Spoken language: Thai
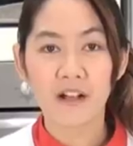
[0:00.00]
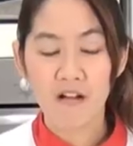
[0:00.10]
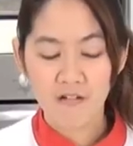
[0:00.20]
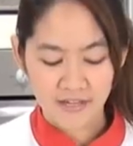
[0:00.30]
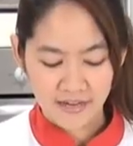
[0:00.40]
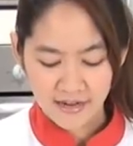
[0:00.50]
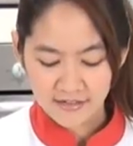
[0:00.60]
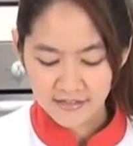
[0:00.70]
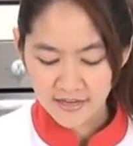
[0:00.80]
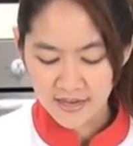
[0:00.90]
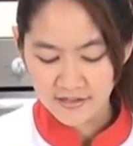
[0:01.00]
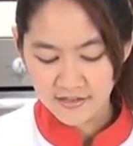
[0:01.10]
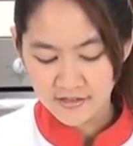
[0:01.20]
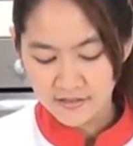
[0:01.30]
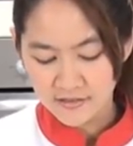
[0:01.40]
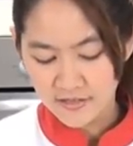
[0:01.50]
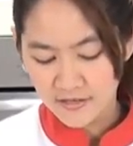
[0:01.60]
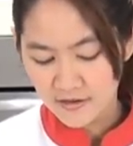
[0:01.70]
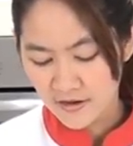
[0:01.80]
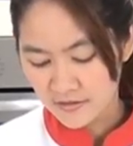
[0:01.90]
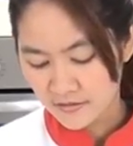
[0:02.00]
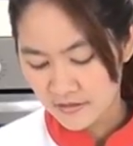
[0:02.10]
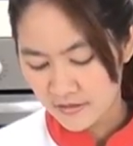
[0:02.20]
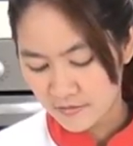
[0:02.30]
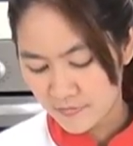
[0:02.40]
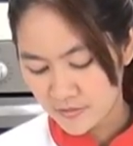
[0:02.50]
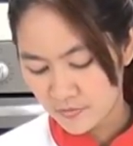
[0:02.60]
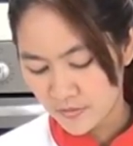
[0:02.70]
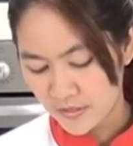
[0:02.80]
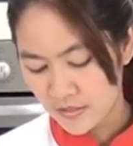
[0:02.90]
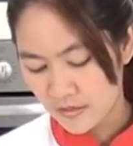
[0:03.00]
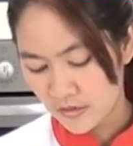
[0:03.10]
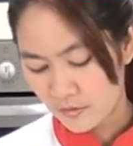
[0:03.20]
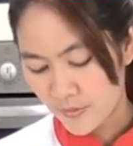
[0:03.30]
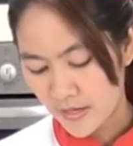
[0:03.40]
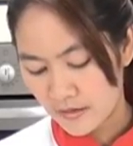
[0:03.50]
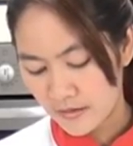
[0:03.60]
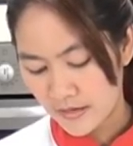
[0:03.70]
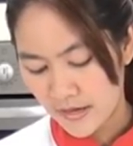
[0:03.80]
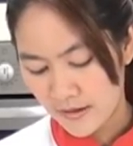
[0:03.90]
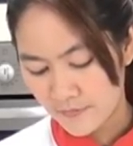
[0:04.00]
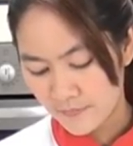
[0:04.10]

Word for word: มากรองอีกครั้งหนึ่งค่ะ นี่ก็เติมในส่วนที่เหลือลงไปเลยนะคะ